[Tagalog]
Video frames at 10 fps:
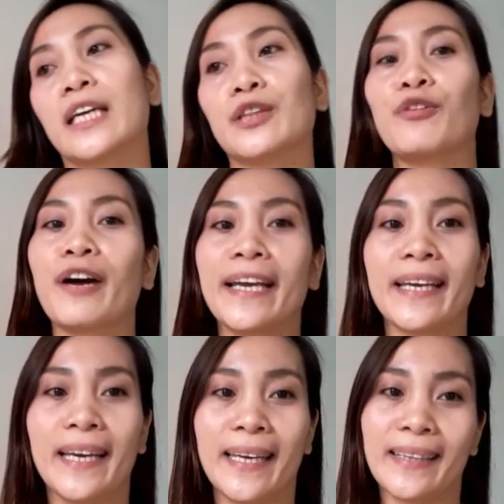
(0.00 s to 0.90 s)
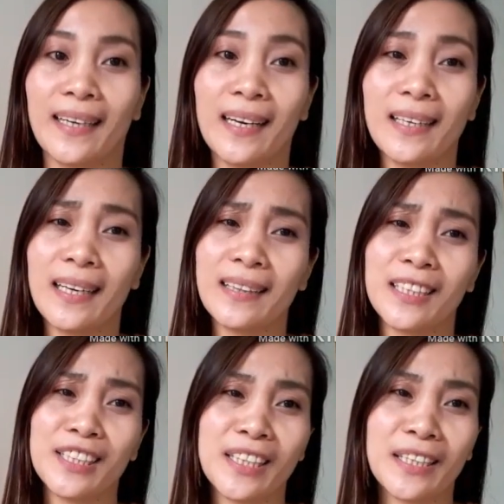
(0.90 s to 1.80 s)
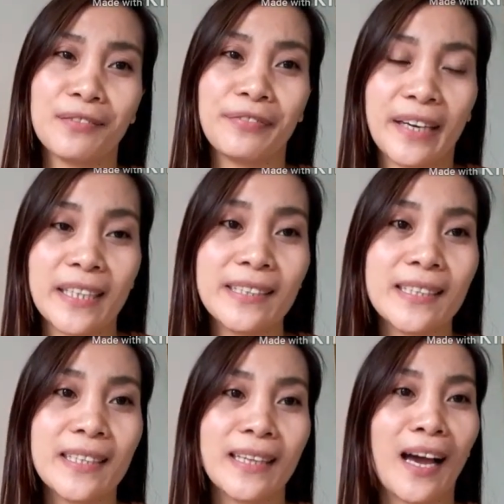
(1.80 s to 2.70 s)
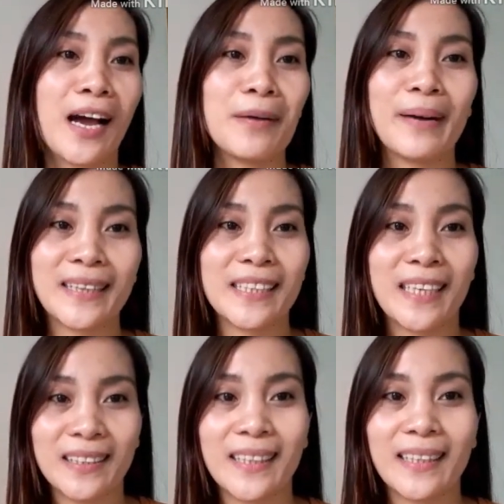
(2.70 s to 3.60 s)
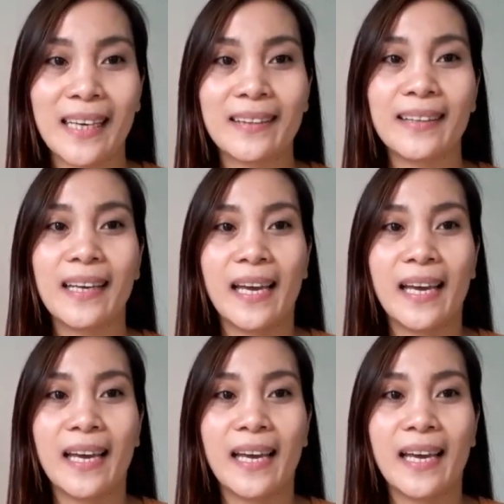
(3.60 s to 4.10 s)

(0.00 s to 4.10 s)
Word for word: ito ay nakakaganda siya ng face nakakabata siyang tignan